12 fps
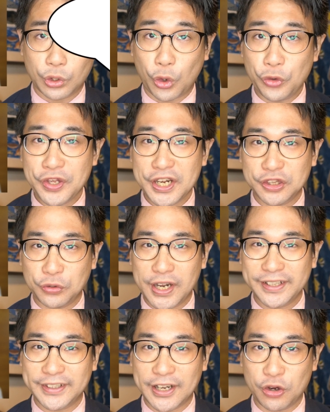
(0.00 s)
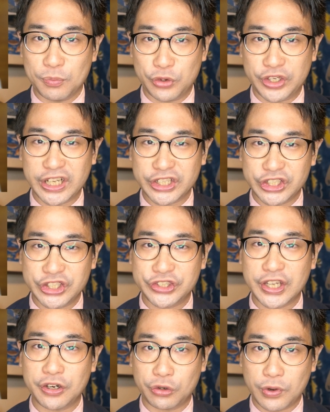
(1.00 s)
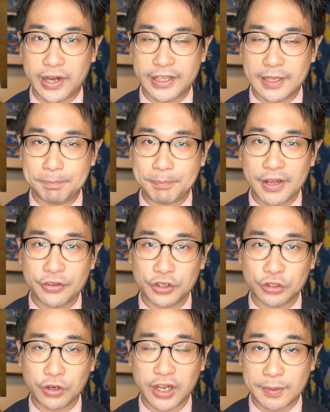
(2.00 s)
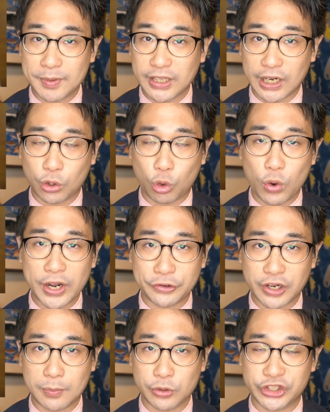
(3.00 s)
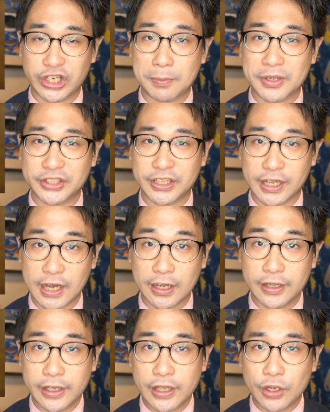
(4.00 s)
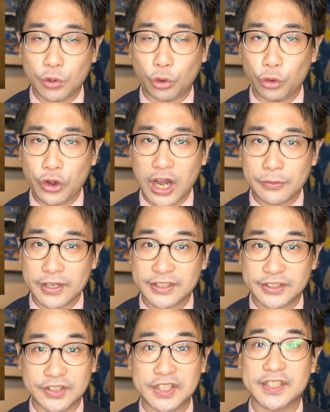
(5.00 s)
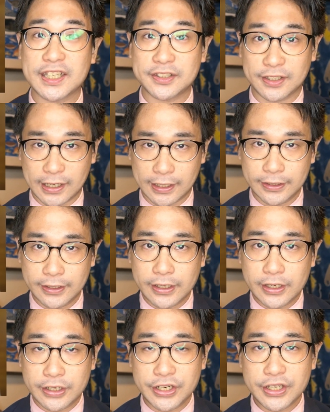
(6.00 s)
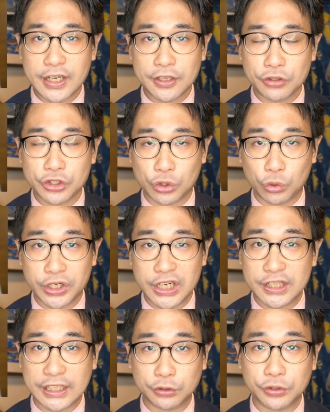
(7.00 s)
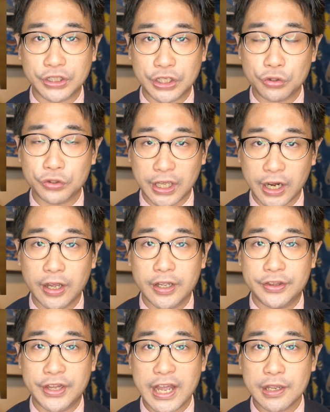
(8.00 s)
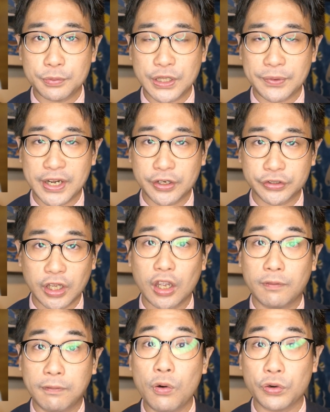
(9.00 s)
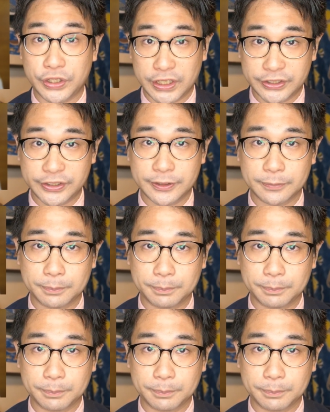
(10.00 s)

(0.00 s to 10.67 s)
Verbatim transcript: こんなに尖った歯をむき出しにしているのは一般の人から見たら怖いのかもしれませんが、この歯は突き刺す歯、人間の食器に例えて言うならナイフではなくてフォークです。